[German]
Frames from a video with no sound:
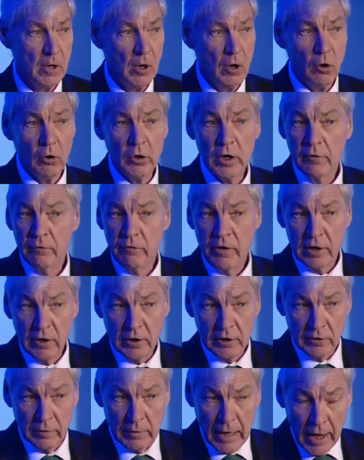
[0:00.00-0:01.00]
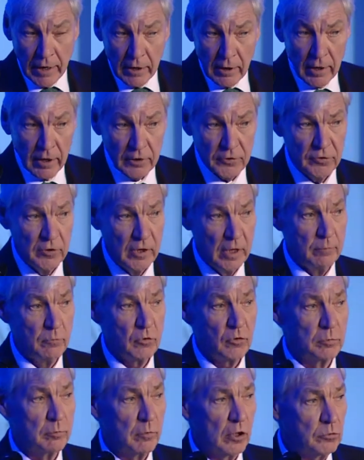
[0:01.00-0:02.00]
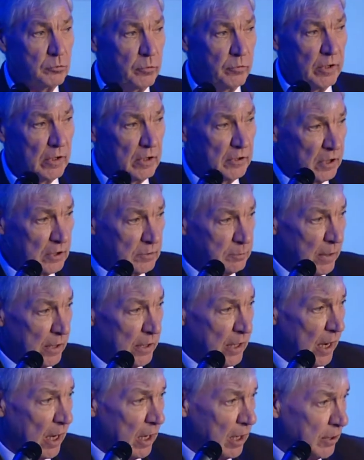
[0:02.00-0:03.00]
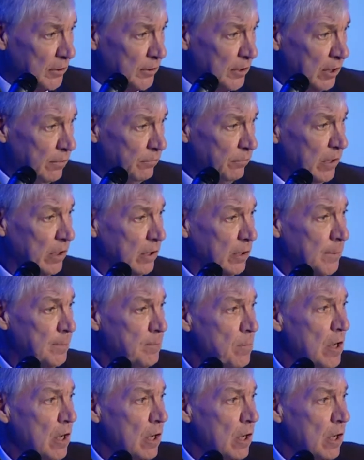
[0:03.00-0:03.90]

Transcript: Und dann werde ich Anlass nehmen, zum Beispiel, wenn ich jetzt bei der ARD wäre,